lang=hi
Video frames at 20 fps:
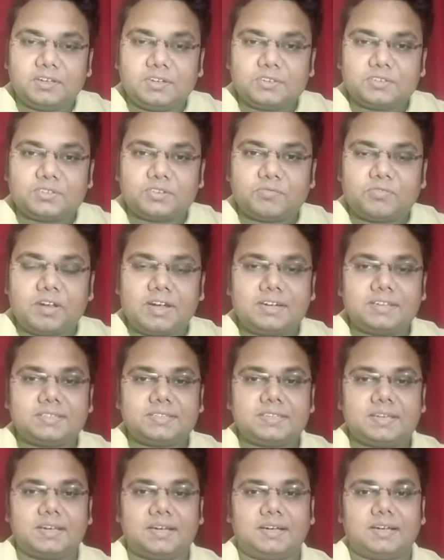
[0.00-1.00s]
सो so
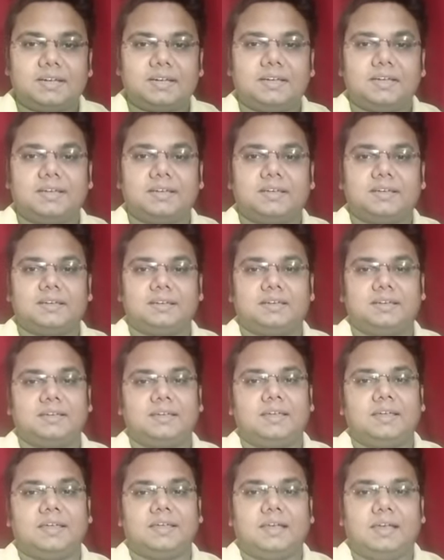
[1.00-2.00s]
फ्रेंड्स
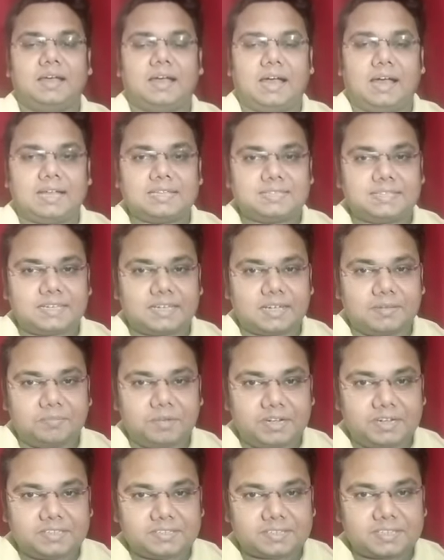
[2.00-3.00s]
आज तक
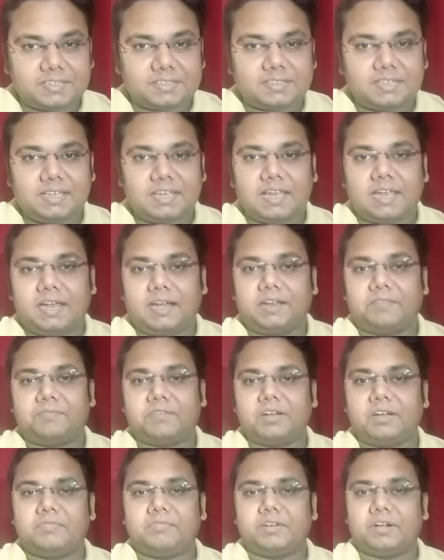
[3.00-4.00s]
हमने डिस्कस किया है
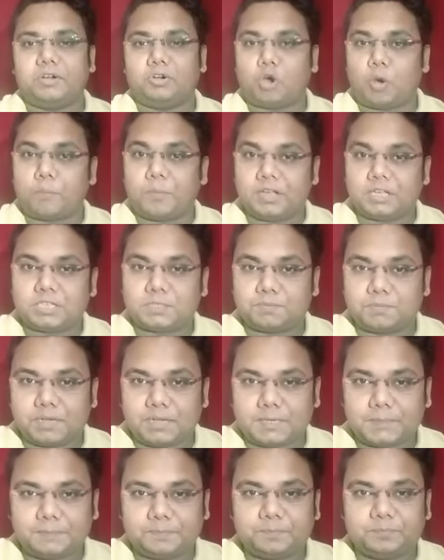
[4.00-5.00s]
डिफरेंट डिफरेंट टॉपिक्स
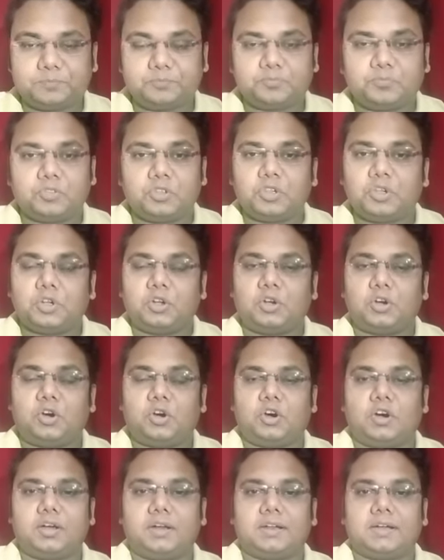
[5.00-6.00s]
पर
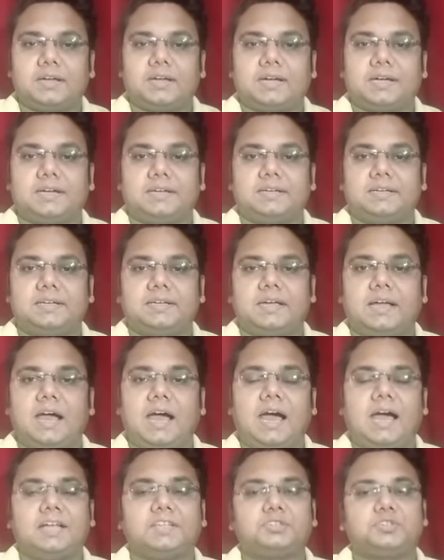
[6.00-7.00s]
और
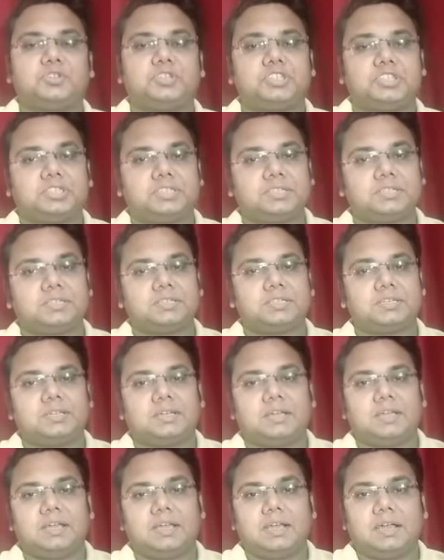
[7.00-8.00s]
आज कुछ
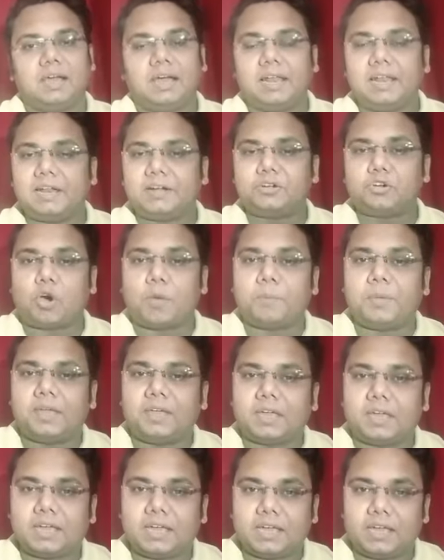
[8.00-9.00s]
अलग
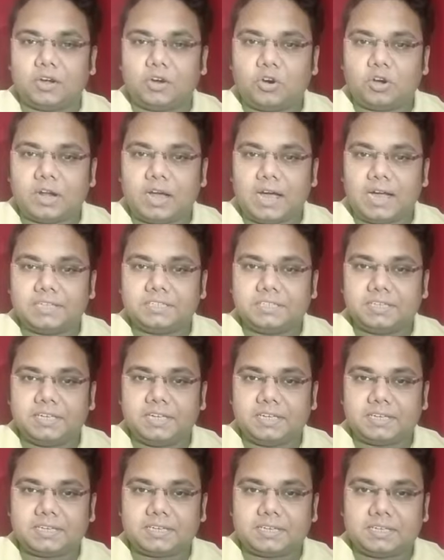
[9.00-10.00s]
टॉपिक है और आज
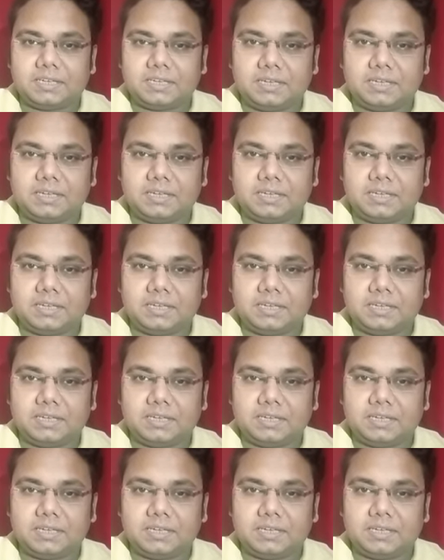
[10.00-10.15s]
एक